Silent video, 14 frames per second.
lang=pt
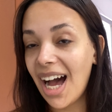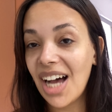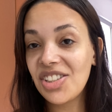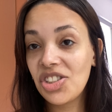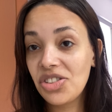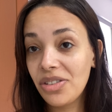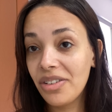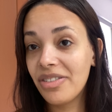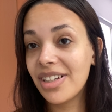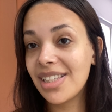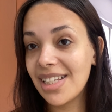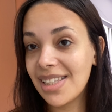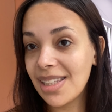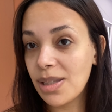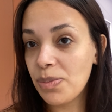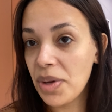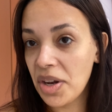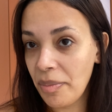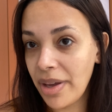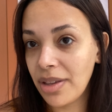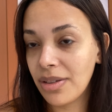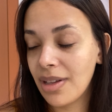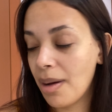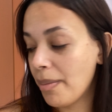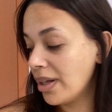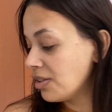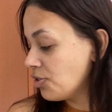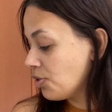A gente vai fazer esse experimento da
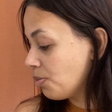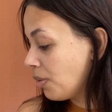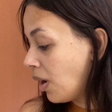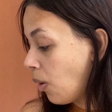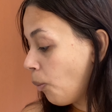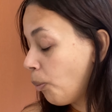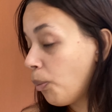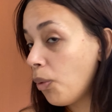mala de mão